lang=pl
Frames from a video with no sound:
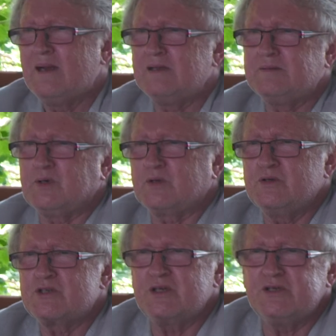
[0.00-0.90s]
Y,
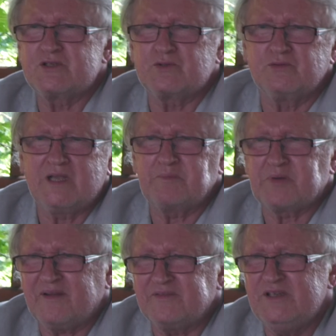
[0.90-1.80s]
pokończyli studia
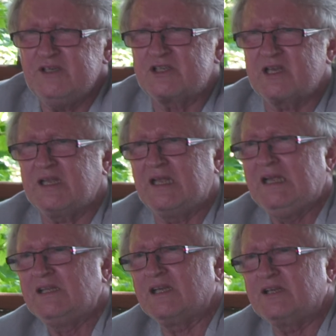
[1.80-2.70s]
prawnicze,
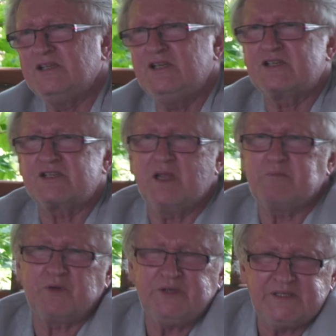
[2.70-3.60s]
techniczne,
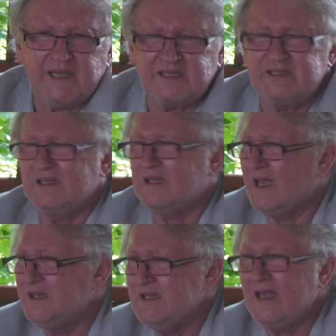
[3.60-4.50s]

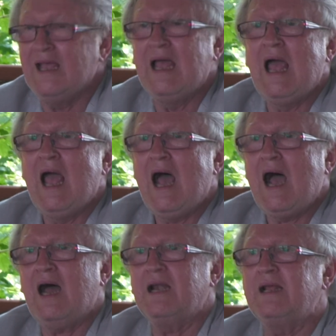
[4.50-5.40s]
politechnikę. Nie
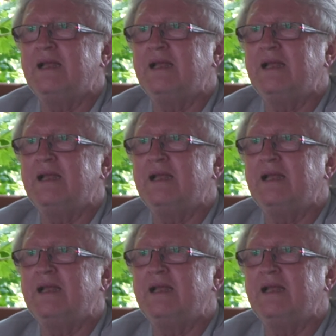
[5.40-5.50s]
ale